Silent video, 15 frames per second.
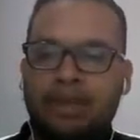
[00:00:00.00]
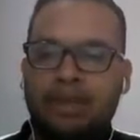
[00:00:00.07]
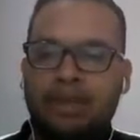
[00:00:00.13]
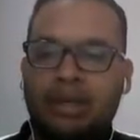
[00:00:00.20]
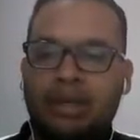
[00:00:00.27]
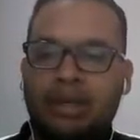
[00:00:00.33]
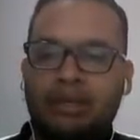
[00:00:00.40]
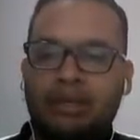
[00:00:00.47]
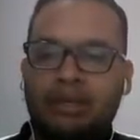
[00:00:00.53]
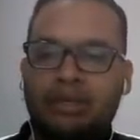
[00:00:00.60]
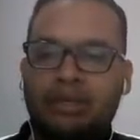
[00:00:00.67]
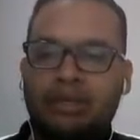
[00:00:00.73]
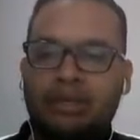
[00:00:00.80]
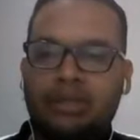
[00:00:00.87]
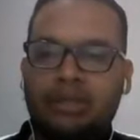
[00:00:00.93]
El eh,
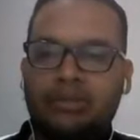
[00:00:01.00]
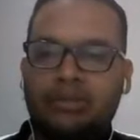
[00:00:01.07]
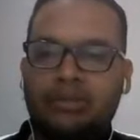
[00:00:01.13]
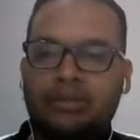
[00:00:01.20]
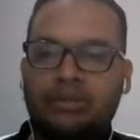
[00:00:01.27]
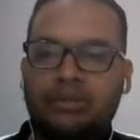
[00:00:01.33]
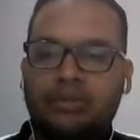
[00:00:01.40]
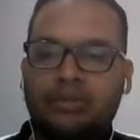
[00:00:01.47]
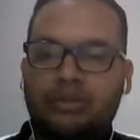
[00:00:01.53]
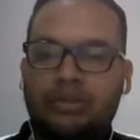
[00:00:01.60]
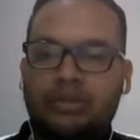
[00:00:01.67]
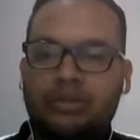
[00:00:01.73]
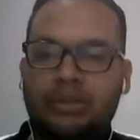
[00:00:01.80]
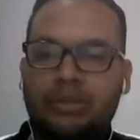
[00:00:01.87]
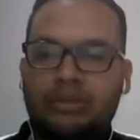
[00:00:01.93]
nutriente isotónico
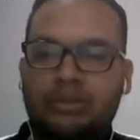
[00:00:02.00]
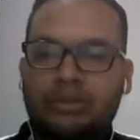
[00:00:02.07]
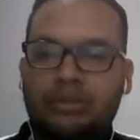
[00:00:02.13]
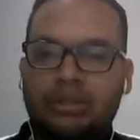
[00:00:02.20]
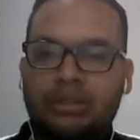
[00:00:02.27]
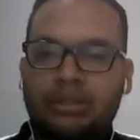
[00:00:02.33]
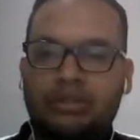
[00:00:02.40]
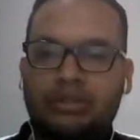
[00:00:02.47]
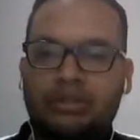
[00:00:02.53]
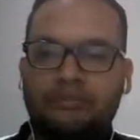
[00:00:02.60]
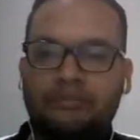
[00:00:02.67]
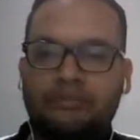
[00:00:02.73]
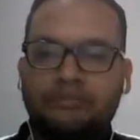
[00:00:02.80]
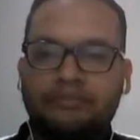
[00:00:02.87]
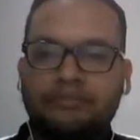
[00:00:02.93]
polimérico líquido
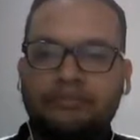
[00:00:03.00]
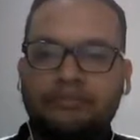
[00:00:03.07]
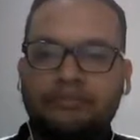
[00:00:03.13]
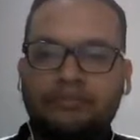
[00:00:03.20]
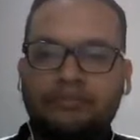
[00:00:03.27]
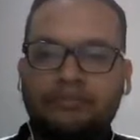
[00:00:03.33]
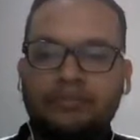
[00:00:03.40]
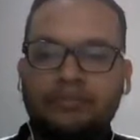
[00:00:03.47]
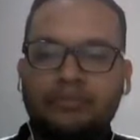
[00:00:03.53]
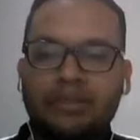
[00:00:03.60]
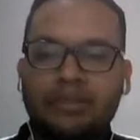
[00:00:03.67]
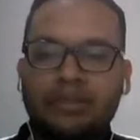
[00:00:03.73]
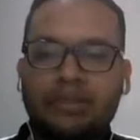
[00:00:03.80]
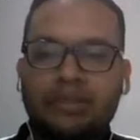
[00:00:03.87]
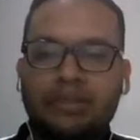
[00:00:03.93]

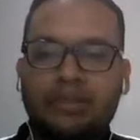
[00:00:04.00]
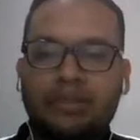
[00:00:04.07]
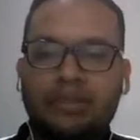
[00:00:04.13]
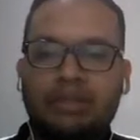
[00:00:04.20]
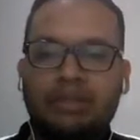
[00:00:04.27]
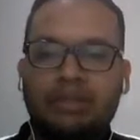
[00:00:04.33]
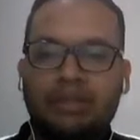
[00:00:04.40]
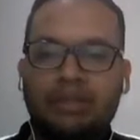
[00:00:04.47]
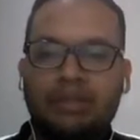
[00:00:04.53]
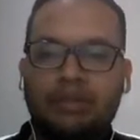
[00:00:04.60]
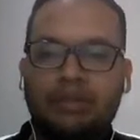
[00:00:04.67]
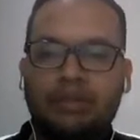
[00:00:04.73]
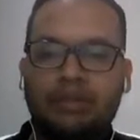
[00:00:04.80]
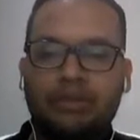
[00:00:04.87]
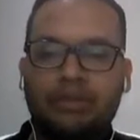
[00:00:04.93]
tenemos la demanda
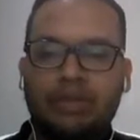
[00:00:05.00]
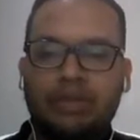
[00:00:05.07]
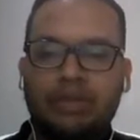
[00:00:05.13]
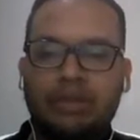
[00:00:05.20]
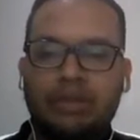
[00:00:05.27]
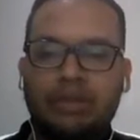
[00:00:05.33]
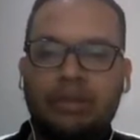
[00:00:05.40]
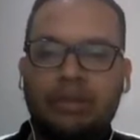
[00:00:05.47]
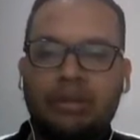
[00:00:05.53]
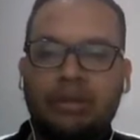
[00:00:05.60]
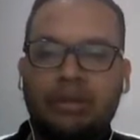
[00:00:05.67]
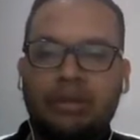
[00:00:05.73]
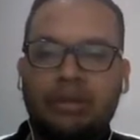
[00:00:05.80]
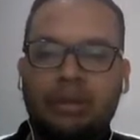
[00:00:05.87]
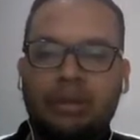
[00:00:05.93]
promedio mensual,
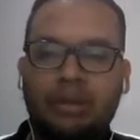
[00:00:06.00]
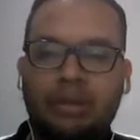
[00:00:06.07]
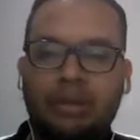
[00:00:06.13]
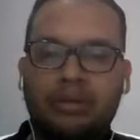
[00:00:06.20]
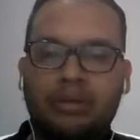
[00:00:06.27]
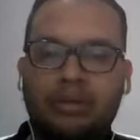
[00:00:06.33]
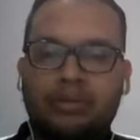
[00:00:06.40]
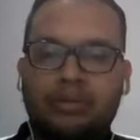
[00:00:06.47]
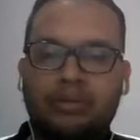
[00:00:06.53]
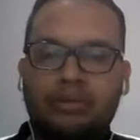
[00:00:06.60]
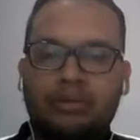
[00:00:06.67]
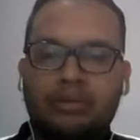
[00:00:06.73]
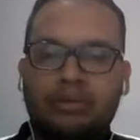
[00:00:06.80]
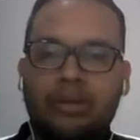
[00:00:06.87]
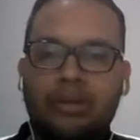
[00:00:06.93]
el EOQ,
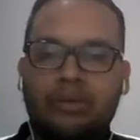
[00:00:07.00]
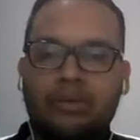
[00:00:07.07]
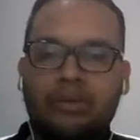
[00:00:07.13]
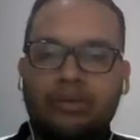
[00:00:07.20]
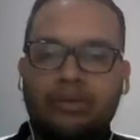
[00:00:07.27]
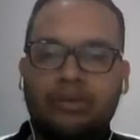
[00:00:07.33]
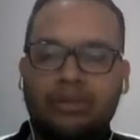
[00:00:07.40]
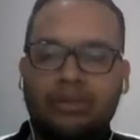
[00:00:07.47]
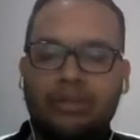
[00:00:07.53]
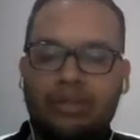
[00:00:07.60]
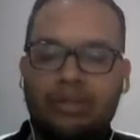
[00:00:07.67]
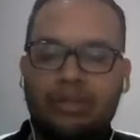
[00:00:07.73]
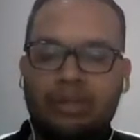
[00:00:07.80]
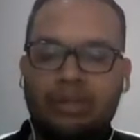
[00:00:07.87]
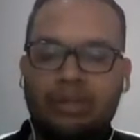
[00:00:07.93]
el costo total
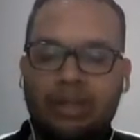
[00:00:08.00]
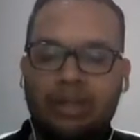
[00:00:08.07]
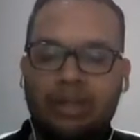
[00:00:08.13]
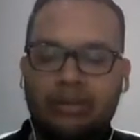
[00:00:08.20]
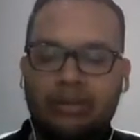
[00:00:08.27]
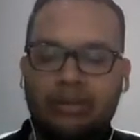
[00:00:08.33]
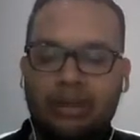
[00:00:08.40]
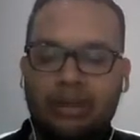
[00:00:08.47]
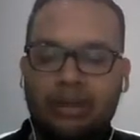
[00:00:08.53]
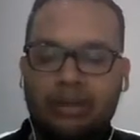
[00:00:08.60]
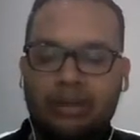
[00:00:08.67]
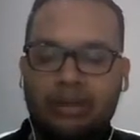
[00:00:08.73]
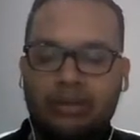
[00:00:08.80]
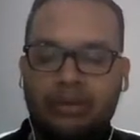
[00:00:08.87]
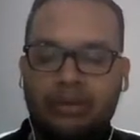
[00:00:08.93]
alimentario.
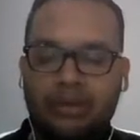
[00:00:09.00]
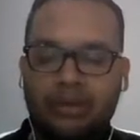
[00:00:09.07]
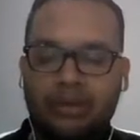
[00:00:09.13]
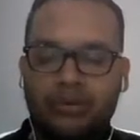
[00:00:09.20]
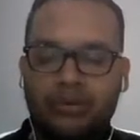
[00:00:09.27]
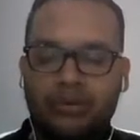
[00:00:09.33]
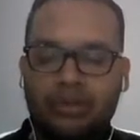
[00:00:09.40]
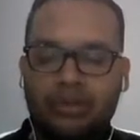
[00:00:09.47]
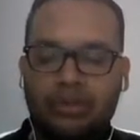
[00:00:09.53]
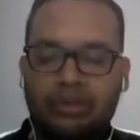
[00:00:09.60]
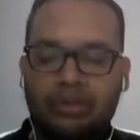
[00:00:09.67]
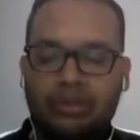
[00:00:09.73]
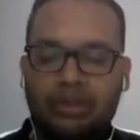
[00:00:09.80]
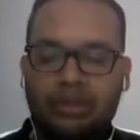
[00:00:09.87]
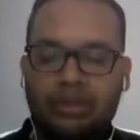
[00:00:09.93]
Bueno, el costo total
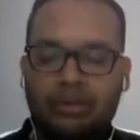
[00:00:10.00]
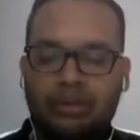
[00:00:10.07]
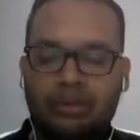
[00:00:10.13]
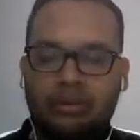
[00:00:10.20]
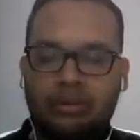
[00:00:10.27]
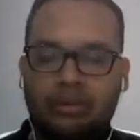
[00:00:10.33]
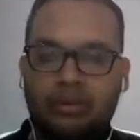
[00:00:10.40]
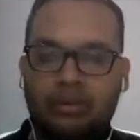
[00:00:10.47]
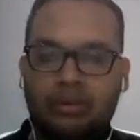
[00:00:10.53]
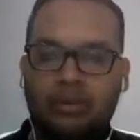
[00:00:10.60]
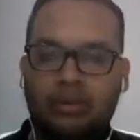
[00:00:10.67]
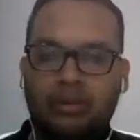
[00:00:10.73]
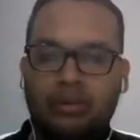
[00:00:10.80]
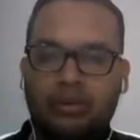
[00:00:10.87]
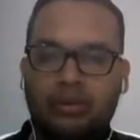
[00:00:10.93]
de lo,
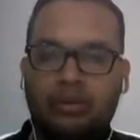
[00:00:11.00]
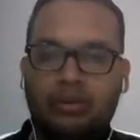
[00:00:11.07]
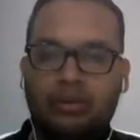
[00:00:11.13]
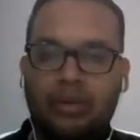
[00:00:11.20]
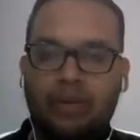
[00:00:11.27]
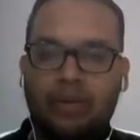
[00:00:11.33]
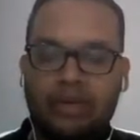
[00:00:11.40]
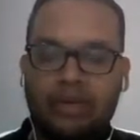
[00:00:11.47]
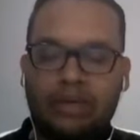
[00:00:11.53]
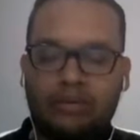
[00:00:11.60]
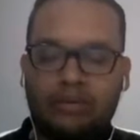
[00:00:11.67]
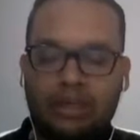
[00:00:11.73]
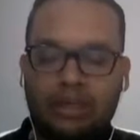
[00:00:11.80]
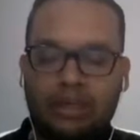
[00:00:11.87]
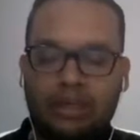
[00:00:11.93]
lo, lo son
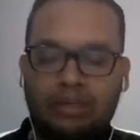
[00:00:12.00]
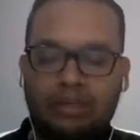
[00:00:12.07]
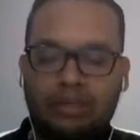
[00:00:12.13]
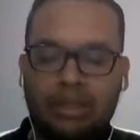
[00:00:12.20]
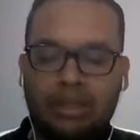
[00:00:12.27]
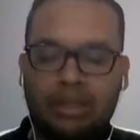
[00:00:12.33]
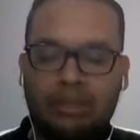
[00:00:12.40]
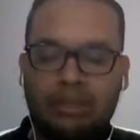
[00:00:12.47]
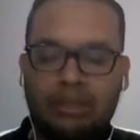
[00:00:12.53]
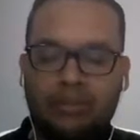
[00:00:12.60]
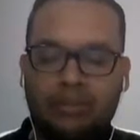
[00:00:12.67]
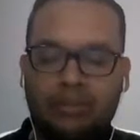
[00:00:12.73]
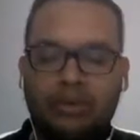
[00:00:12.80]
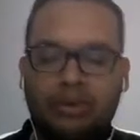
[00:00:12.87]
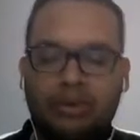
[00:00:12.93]
con la demanda
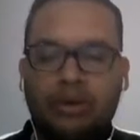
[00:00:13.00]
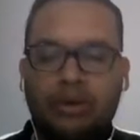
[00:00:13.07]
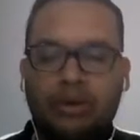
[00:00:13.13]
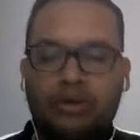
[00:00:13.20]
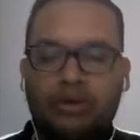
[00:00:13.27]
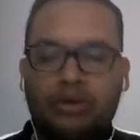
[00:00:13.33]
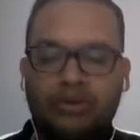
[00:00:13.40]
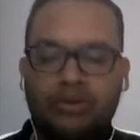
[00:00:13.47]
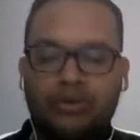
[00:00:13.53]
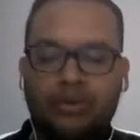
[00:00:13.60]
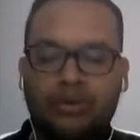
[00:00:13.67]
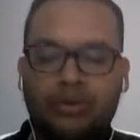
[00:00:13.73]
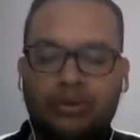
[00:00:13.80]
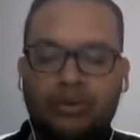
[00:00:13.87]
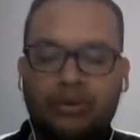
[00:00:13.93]
por costo de
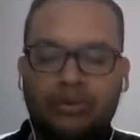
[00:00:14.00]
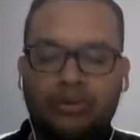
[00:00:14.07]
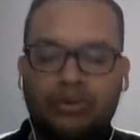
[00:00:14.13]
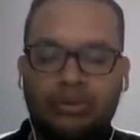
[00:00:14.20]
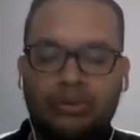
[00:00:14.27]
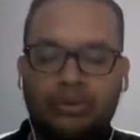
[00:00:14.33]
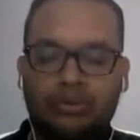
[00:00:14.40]
producto